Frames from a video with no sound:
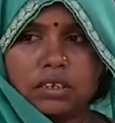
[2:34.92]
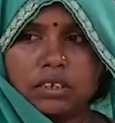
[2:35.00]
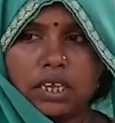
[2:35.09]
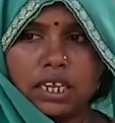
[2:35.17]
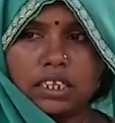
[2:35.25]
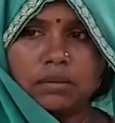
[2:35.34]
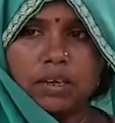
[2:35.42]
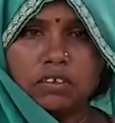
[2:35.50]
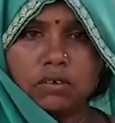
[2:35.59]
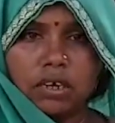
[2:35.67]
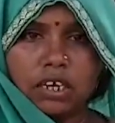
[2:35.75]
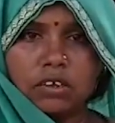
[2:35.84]
शादी भाई
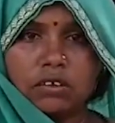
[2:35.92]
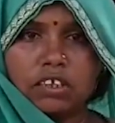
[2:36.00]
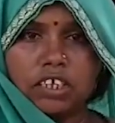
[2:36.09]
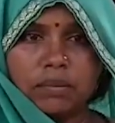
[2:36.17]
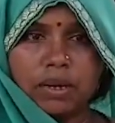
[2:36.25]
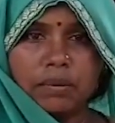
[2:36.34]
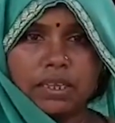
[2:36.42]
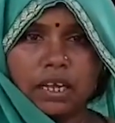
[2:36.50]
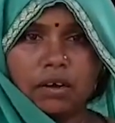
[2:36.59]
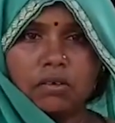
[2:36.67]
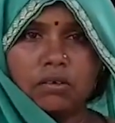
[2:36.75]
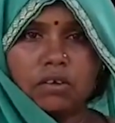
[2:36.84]
तो कल जीवर
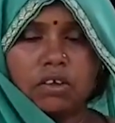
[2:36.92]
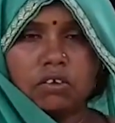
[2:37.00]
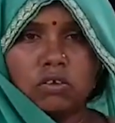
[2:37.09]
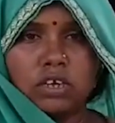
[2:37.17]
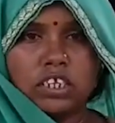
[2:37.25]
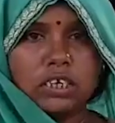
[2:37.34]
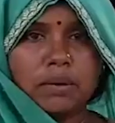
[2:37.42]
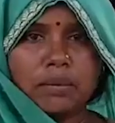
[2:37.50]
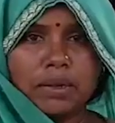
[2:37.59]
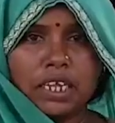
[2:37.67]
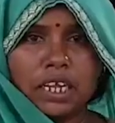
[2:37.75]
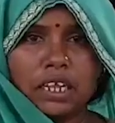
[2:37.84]
बताओ तुमने जीवर
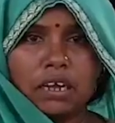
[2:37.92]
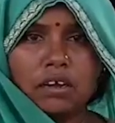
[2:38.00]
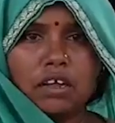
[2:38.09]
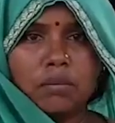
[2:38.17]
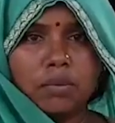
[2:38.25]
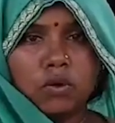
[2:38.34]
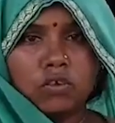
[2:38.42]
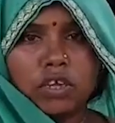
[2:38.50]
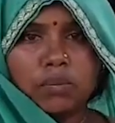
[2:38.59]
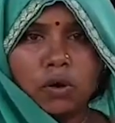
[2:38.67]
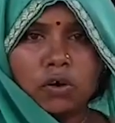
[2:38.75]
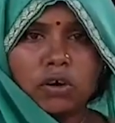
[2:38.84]
बता रहा तो
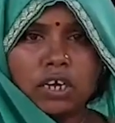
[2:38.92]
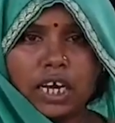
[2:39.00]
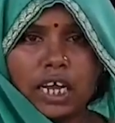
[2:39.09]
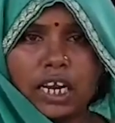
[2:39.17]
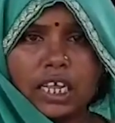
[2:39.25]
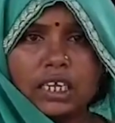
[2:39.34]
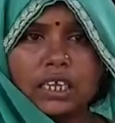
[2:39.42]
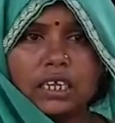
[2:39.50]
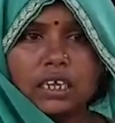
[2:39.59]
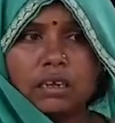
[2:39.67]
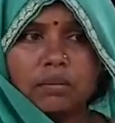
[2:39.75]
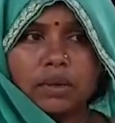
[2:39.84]
उसकी फोटो निकाल ली
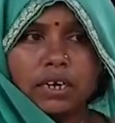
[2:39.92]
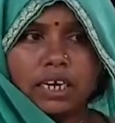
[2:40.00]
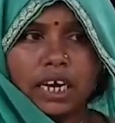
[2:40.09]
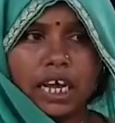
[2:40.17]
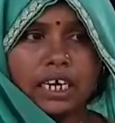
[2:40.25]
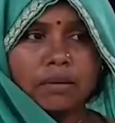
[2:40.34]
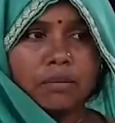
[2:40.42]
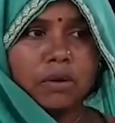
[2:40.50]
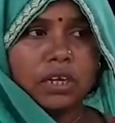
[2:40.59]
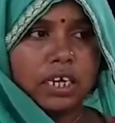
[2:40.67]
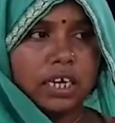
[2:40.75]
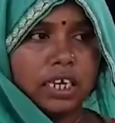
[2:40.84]
फिर निकाल के
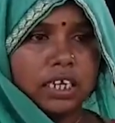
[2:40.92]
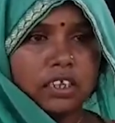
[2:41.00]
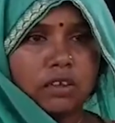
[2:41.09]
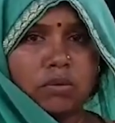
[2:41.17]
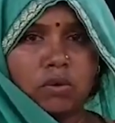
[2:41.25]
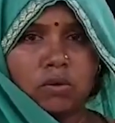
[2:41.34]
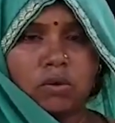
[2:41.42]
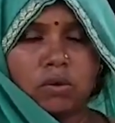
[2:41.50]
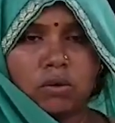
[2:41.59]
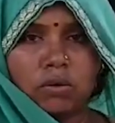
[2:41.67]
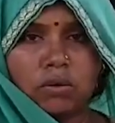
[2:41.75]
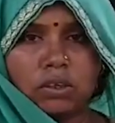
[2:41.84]
बोले कल के तुम लोग
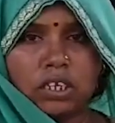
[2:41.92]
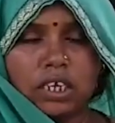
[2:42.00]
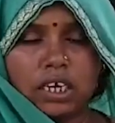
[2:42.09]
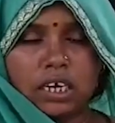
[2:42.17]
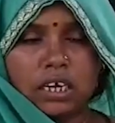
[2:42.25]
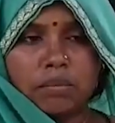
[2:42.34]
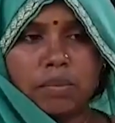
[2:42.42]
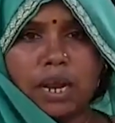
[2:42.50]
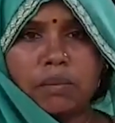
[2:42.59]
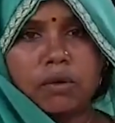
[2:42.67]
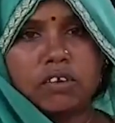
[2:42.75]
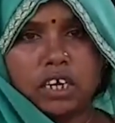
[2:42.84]
हाँ, उसे जाना
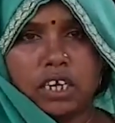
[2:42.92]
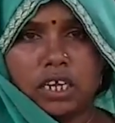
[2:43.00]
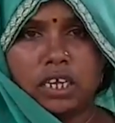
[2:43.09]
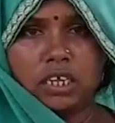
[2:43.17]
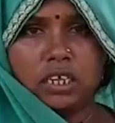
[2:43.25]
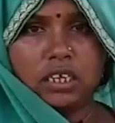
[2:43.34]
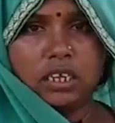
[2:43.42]
बानपुर जाना है